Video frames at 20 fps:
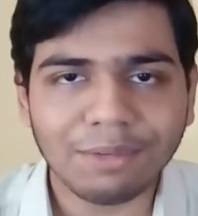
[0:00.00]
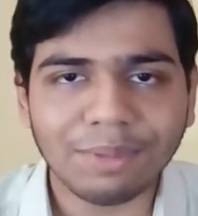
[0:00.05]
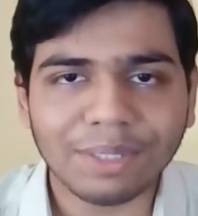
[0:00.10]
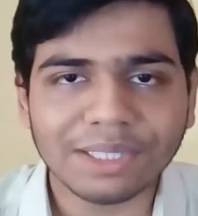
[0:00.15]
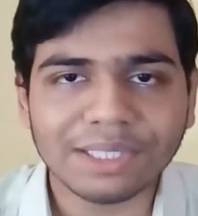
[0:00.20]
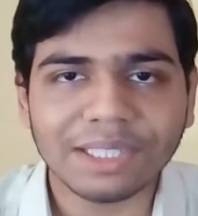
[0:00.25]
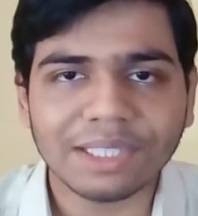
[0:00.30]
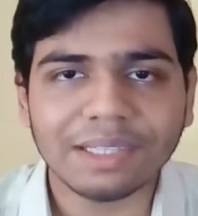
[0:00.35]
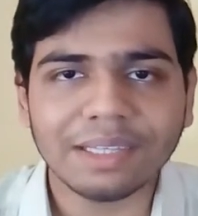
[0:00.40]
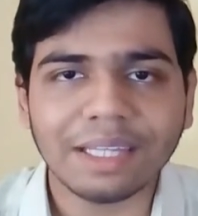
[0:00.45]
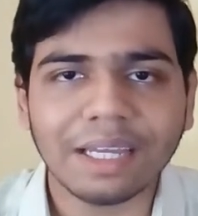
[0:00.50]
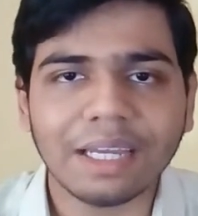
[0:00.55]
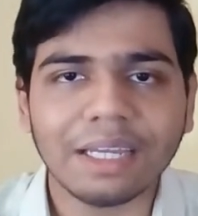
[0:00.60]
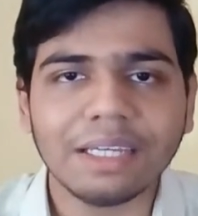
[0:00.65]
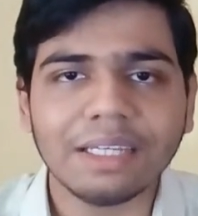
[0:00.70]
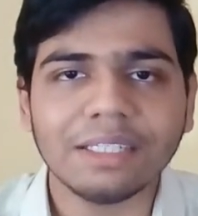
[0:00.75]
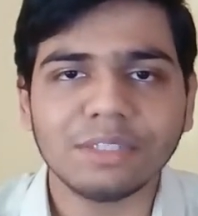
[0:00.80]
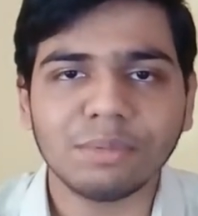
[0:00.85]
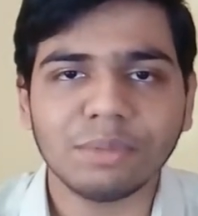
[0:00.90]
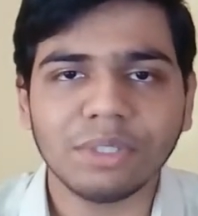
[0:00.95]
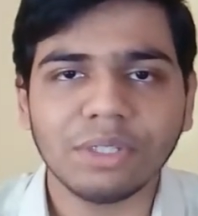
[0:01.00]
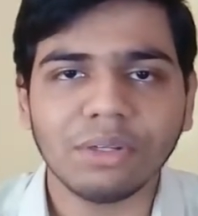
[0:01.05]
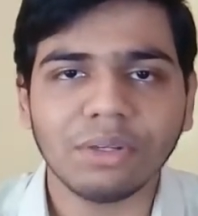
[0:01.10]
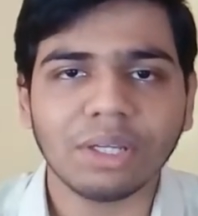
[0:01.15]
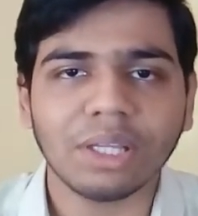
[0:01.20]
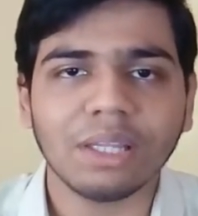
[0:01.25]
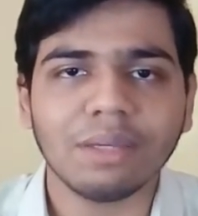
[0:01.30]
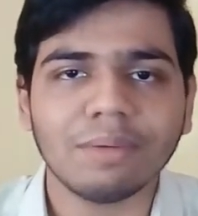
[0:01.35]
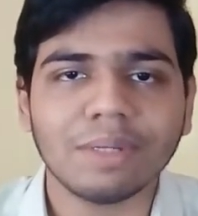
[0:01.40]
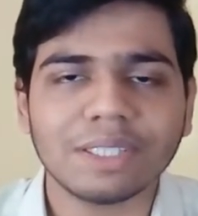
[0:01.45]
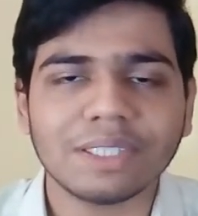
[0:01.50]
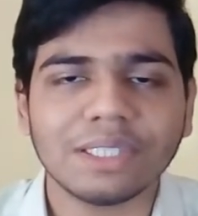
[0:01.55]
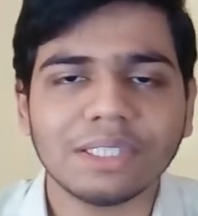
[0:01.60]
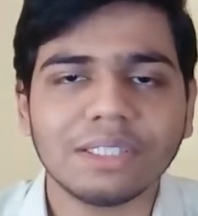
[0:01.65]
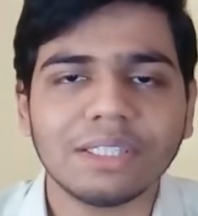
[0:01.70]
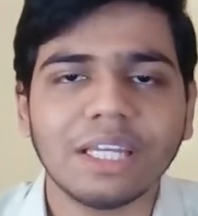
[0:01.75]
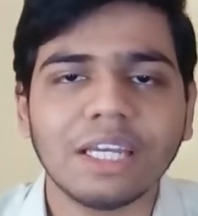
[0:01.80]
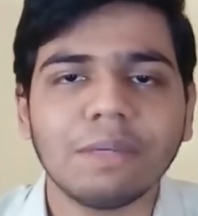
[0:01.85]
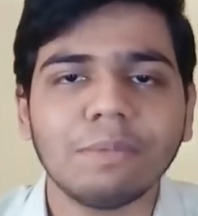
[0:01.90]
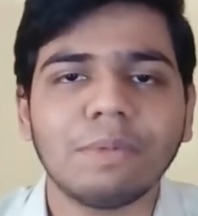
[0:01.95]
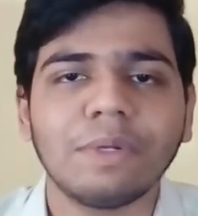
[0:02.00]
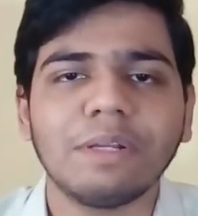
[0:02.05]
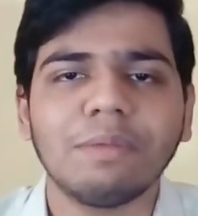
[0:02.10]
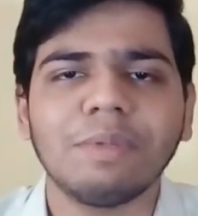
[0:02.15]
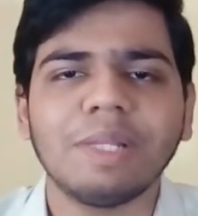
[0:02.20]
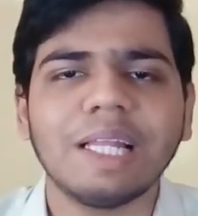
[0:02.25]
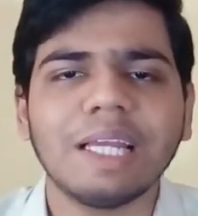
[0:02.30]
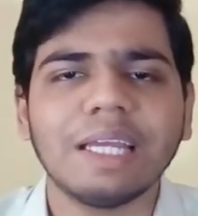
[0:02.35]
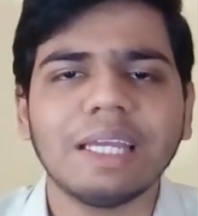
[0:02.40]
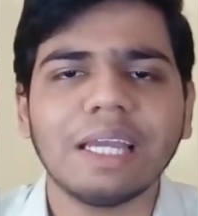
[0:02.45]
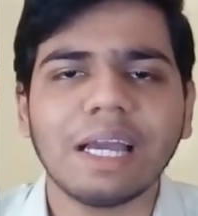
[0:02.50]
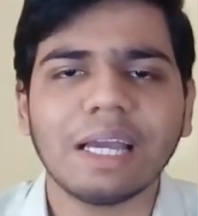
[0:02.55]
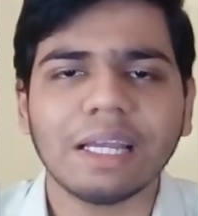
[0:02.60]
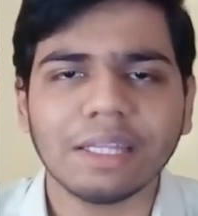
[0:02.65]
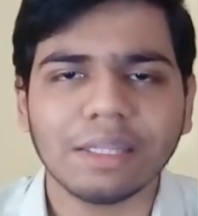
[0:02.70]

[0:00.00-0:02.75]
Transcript: लिए बस इतना ही इस वीडियो के लिए बस इतना ही फिर मिलेंगे